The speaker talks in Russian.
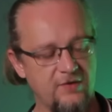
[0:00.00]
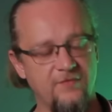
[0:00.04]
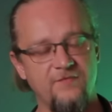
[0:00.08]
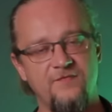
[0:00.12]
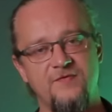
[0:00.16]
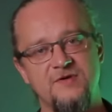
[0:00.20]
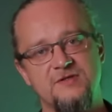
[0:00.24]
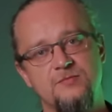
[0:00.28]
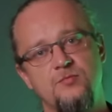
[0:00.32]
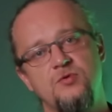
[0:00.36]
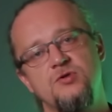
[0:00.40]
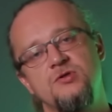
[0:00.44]

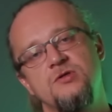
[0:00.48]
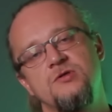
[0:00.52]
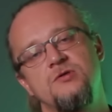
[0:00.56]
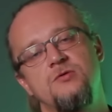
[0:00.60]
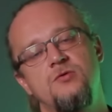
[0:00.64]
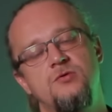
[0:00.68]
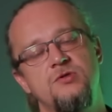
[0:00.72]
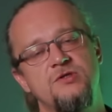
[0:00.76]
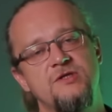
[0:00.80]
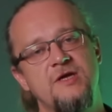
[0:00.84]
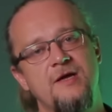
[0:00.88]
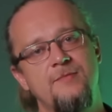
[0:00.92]
там, возможно, с
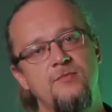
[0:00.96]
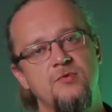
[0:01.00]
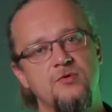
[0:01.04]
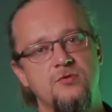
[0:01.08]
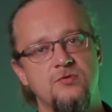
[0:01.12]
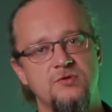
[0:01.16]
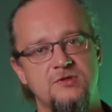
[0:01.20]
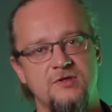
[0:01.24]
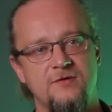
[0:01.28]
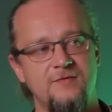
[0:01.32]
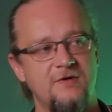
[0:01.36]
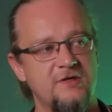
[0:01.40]
друзьями
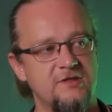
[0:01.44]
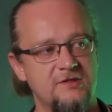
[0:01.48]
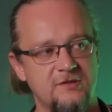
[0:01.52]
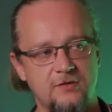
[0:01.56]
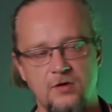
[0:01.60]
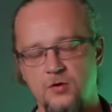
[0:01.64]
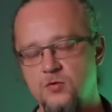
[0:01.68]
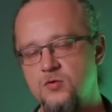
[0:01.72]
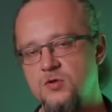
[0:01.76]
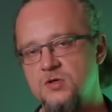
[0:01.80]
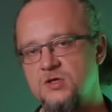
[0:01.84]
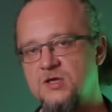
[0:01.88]
тусоваться,
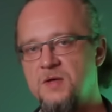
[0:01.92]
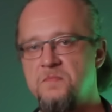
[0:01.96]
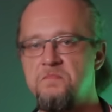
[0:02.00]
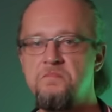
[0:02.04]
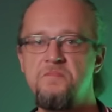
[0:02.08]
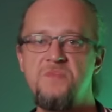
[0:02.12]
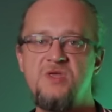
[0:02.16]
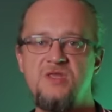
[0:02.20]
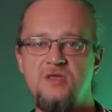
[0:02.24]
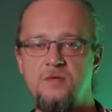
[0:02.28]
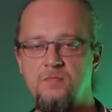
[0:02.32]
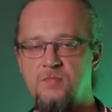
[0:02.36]
какую-нибудь
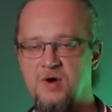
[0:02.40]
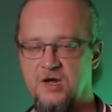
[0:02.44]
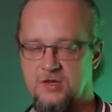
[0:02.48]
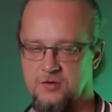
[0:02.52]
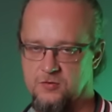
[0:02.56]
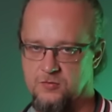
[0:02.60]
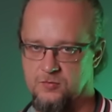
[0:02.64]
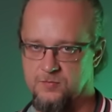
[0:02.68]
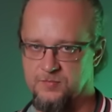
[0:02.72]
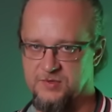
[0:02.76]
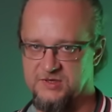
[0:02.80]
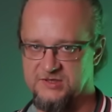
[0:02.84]
там
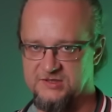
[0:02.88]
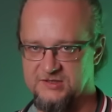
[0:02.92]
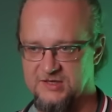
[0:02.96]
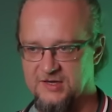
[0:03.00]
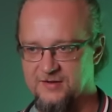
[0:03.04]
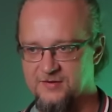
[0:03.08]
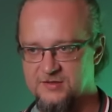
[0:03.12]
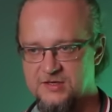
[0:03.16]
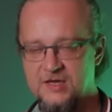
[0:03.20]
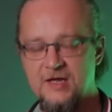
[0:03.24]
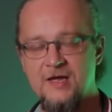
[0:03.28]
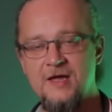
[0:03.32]
мини-баньку
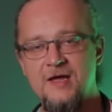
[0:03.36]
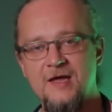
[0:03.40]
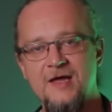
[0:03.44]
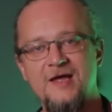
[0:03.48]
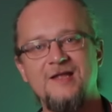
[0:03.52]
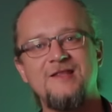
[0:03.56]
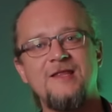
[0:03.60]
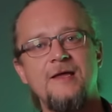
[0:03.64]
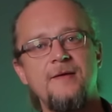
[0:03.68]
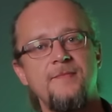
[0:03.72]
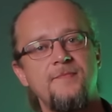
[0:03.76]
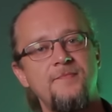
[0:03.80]
поставить.
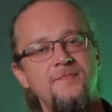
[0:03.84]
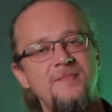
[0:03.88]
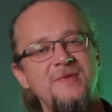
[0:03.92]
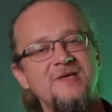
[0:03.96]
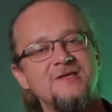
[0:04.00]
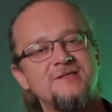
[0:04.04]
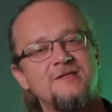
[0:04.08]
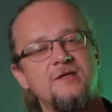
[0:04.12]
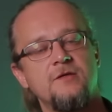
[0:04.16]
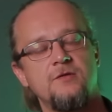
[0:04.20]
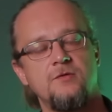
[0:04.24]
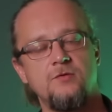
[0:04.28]
Это
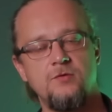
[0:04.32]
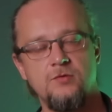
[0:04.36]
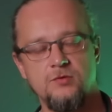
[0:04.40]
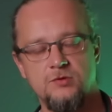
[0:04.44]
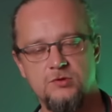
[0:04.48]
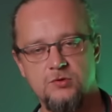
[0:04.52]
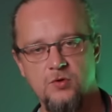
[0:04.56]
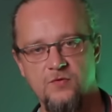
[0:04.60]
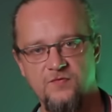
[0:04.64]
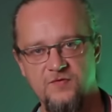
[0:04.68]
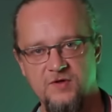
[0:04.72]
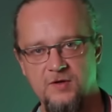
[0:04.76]
место
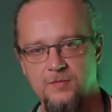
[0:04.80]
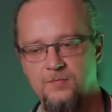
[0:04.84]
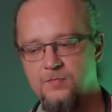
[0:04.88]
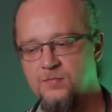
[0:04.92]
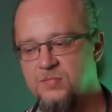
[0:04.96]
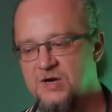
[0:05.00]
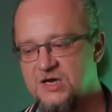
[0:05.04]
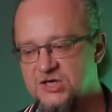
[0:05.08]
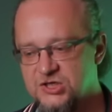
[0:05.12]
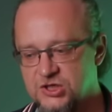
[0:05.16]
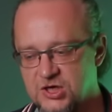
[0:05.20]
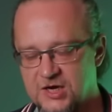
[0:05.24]
тусовки.
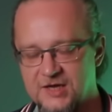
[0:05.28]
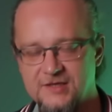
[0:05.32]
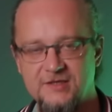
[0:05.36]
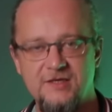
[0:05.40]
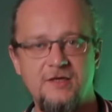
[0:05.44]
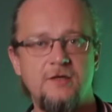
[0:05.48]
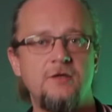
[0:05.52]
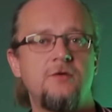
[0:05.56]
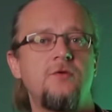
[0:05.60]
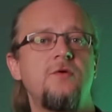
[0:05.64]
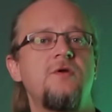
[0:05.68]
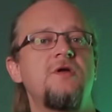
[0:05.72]
Большая
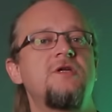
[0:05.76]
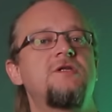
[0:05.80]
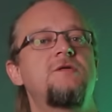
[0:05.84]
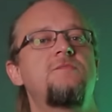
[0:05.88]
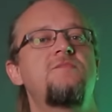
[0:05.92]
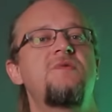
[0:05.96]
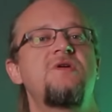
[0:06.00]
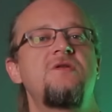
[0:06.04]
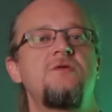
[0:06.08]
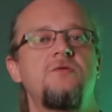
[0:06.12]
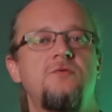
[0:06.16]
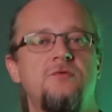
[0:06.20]
территория
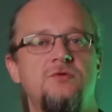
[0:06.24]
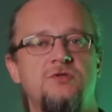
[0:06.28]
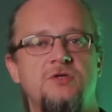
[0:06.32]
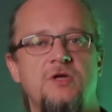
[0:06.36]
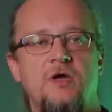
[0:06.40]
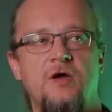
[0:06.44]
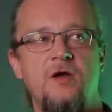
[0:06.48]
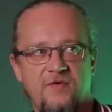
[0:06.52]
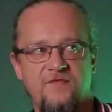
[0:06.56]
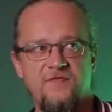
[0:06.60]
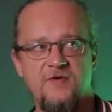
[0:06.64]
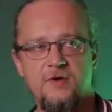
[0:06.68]
тебе не
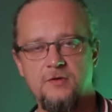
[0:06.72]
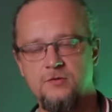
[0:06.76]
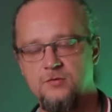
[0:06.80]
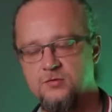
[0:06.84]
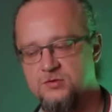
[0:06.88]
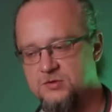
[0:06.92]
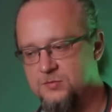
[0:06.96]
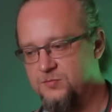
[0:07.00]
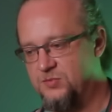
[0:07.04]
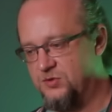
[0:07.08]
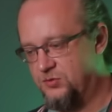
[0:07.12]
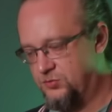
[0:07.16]
нужна. По
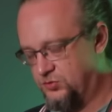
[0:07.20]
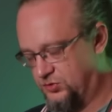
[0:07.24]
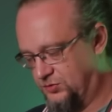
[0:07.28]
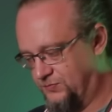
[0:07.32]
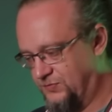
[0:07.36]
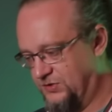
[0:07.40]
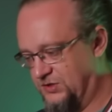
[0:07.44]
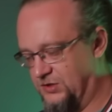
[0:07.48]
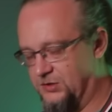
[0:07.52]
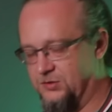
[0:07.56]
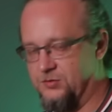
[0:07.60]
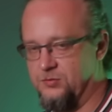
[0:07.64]
факту тебе
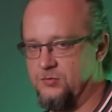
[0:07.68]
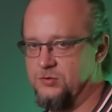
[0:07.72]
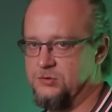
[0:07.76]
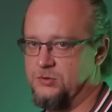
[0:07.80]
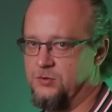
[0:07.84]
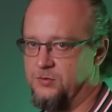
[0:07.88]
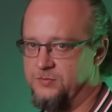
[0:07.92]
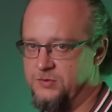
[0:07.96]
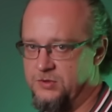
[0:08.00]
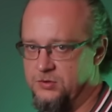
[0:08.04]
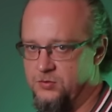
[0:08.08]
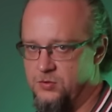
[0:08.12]
нужен вот этот
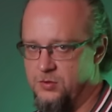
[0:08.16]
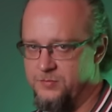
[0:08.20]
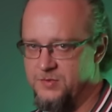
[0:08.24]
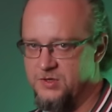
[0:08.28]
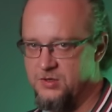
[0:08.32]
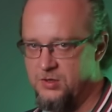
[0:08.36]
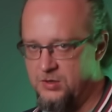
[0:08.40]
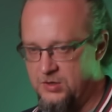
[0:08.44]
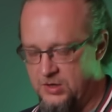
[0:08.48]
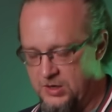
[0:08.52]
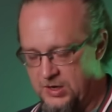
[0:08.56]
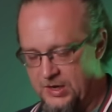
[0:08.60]
условный
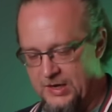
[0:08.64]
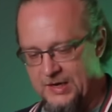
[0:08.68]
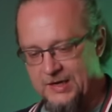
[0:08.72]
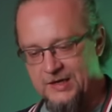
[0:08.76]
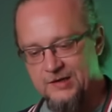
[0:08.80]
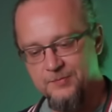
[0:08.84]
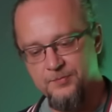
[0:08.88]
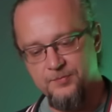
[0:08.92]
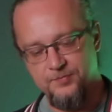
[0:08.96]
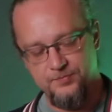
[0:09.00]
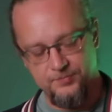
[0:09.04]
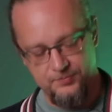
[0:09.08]
домик.
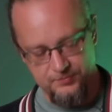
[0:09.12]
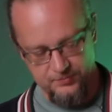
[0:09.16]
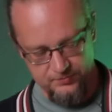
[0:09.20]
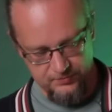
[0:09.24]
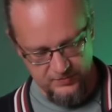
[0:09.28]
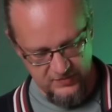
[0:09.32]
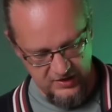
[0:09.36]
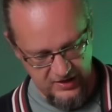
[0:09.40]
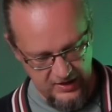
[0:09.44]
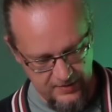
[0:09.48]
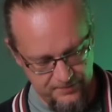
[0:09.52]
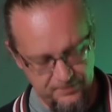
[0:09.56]

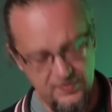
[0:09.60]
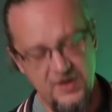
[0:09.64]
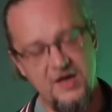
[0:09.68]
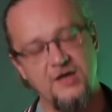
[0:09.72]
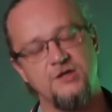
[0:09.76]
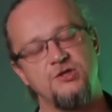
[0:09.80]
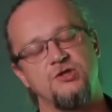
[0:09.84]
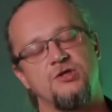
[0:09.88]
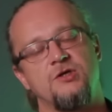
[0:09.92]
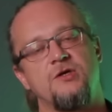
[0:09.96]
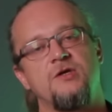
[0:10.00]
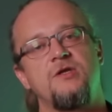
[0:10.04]

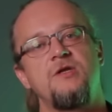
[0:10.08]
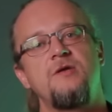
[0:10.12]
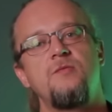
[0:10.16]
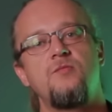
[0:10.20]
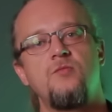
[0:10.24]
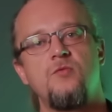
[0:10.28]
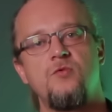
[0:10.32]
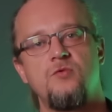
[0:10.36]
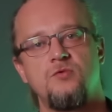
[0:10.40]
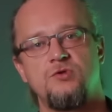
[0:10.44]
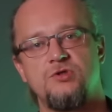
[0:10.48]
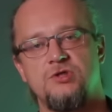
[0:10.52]
Опять же, к
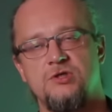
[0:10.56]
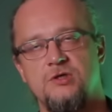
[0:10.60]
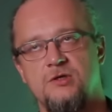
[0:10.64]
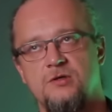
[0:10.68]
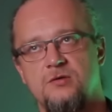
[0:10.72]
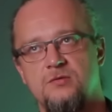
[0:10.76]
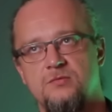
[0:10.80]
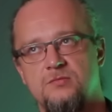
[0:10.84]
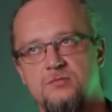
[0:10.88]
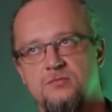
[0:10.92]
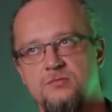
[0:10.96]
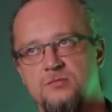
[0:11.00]
нему
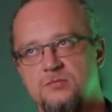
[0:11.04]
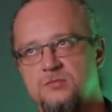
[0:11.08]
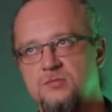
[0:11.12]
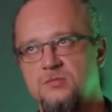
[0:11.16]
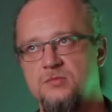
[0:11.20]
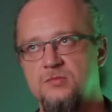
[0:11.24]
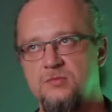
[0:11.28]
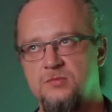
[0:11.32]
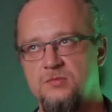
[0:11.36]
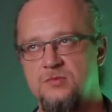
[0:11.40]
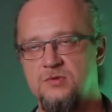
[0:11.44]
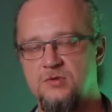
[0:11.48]
же
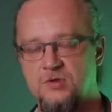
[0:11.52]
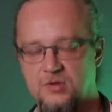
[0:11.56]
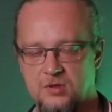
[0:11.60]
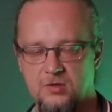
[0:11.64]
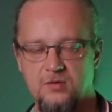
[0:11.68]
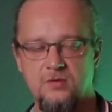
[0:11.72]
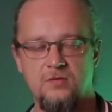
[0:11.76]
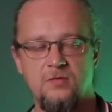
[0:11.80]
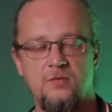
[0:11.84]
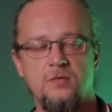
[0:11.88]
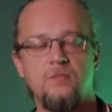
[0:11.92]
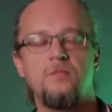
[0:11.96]

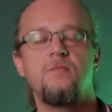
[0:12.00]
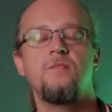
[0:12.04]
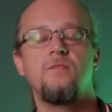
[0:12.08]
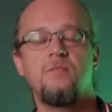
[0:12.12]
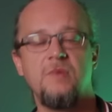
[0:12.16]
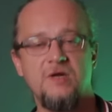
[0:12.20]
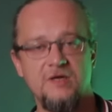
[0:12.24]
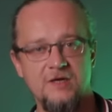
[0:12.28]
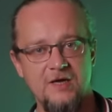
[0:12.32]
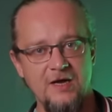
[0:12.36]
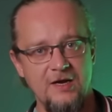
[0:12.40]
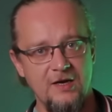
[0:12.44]

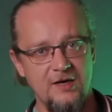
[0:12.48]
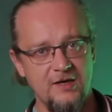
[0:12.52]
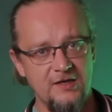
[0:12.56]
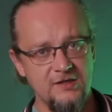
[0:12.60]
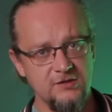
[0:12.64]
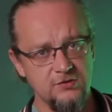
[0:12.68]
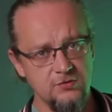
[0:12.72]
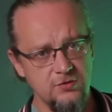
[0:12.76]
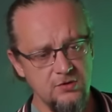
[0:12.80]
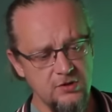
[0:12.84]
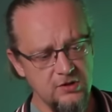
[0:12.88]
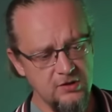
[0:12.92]

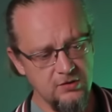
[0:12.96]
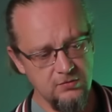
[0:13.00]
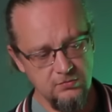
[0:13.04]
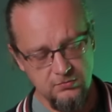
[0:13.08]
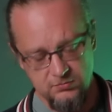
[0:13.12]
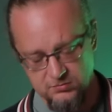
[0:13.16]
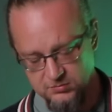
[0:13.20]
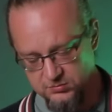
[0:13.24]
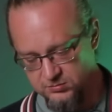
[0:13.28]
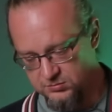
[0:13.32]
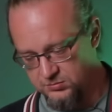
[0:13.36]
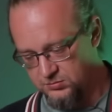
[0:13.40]
мангальная зона,
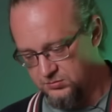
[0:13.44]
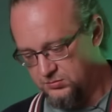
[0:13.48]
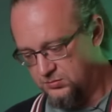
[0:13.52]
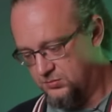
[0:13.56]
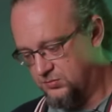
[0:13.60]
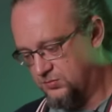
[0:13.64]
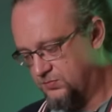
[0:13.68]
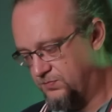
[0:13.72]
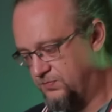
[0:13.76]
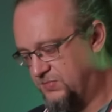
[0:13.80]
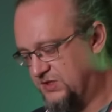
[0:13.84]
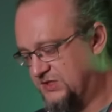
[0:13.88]

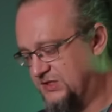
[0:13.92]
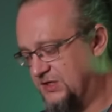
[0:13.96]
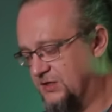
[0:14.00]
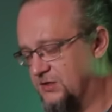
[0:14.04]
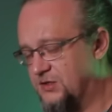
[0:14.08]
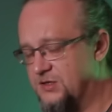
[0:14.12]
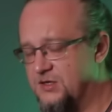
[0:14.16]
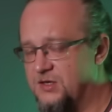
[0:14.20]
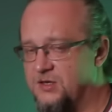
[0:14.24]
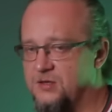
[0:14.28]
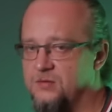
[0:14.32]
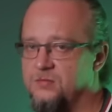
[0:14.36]

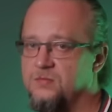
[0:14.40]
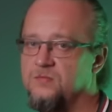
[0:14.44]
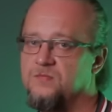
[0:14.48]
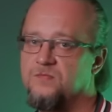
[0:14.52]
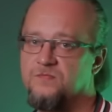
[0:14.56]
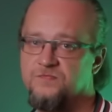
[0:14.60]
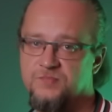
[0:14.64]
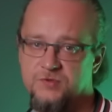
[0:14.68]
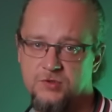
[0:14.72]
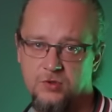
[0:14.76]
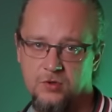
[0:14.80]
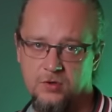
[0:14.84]
беседка,
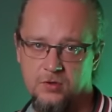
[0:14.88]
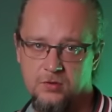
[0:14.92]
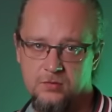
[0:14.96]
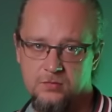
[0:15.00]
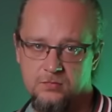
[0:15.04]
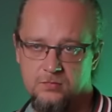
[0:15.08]
все.